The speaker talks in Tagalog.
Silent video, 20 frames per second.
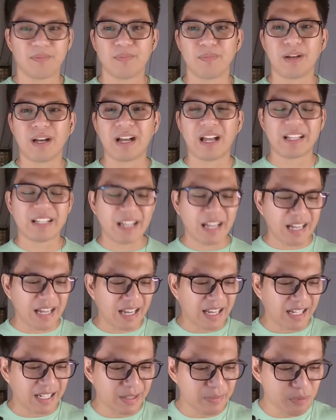Baka
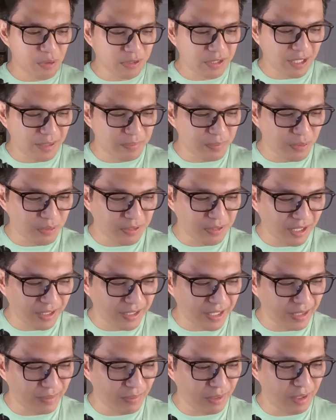nakakalimutan po
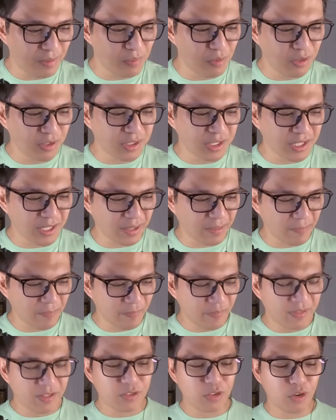natin, mga bossing.
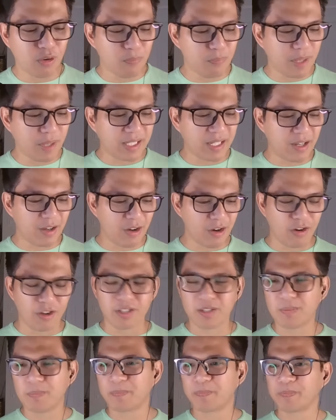Nung
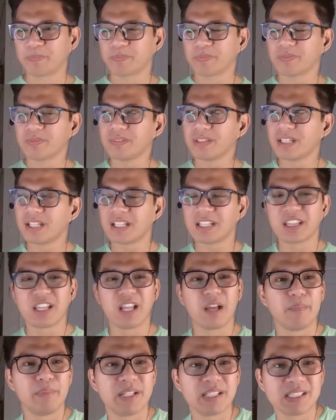panahon
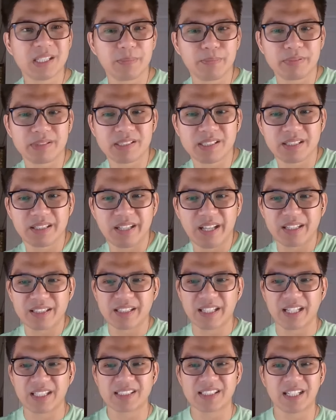na
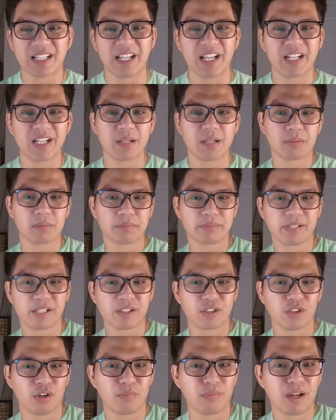vice-presidente si Lenny
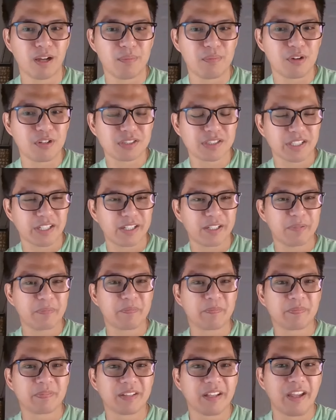Robredo, mga
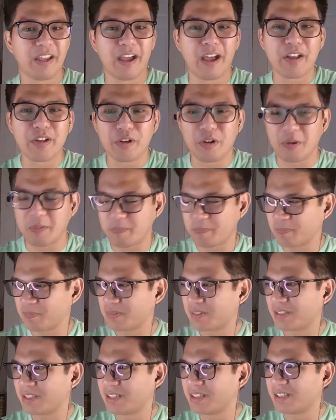bossing, eh ano?
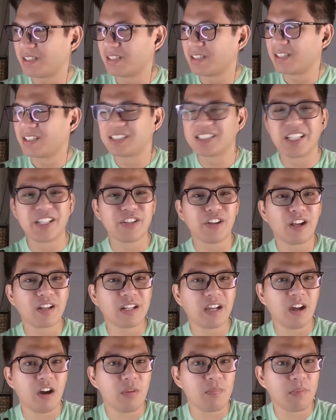Sino
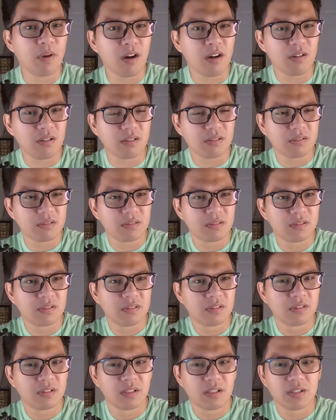ang nakaupo?
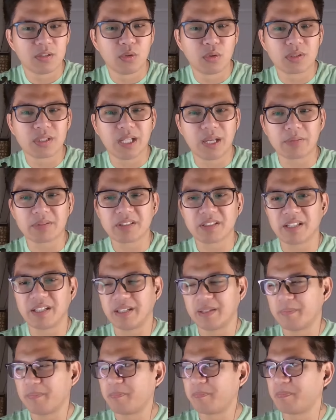
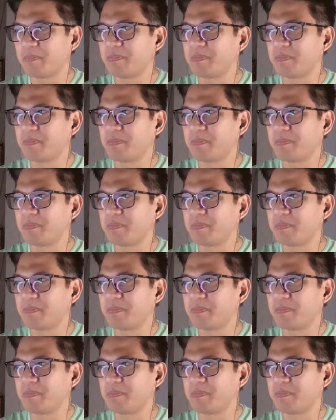Duterte.